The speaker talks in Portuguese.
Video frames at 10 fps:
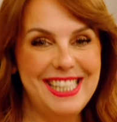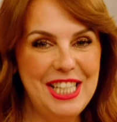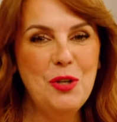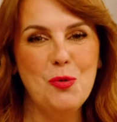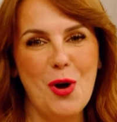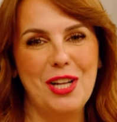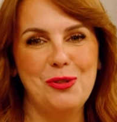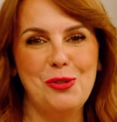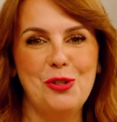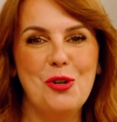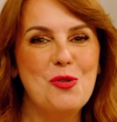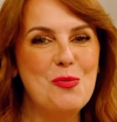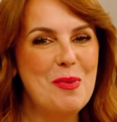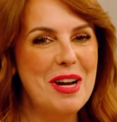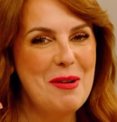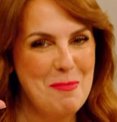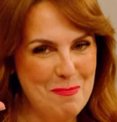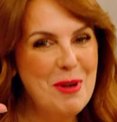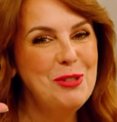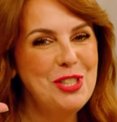Cinco anos, uma mão